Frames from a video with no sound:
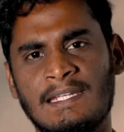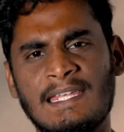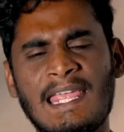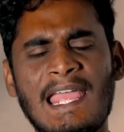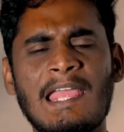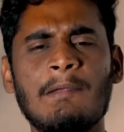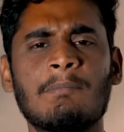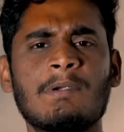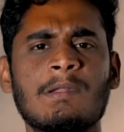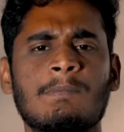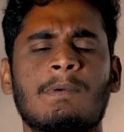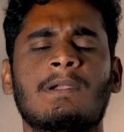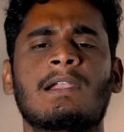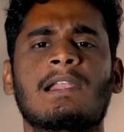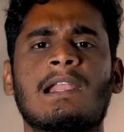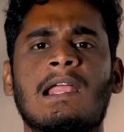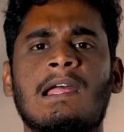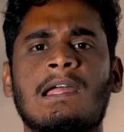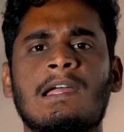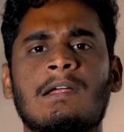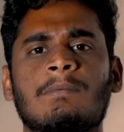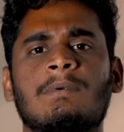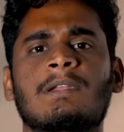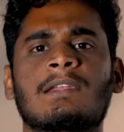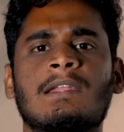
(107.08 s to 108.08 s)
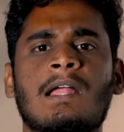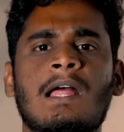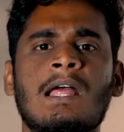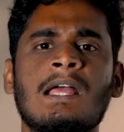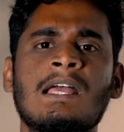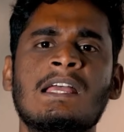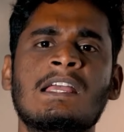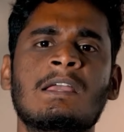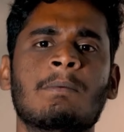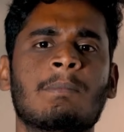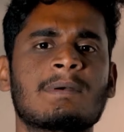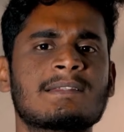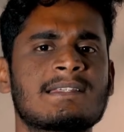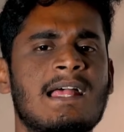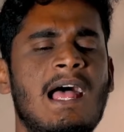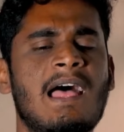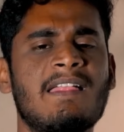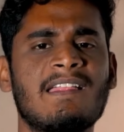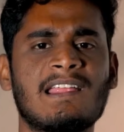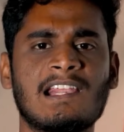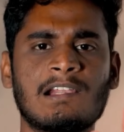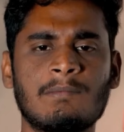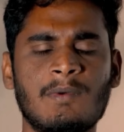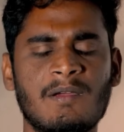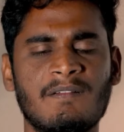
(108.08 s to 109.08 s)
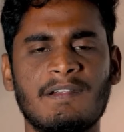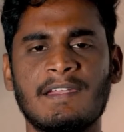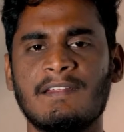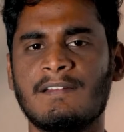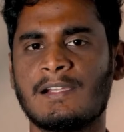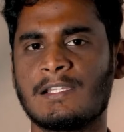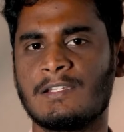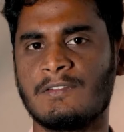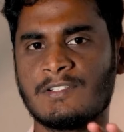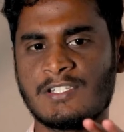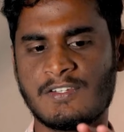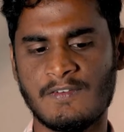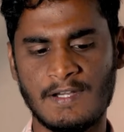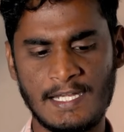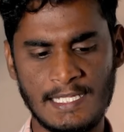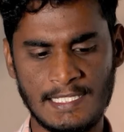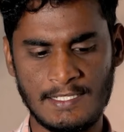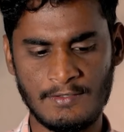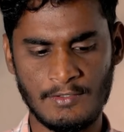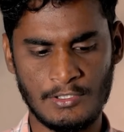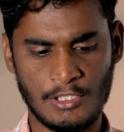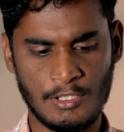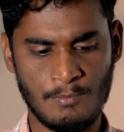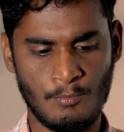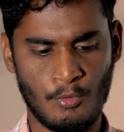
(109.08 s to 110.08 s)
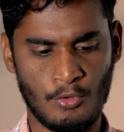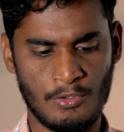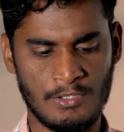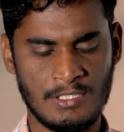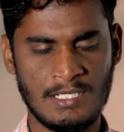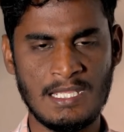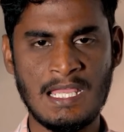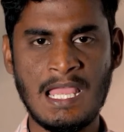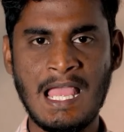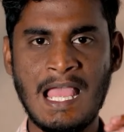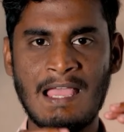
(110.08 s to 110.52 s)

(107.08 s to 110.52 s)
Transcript: ஏன் இப்படி பண்ணுறாங்க அப்படின்னா இப்போ சாதாரணமாக வந்து வச்சு வெடிக்க வைக்கும் போது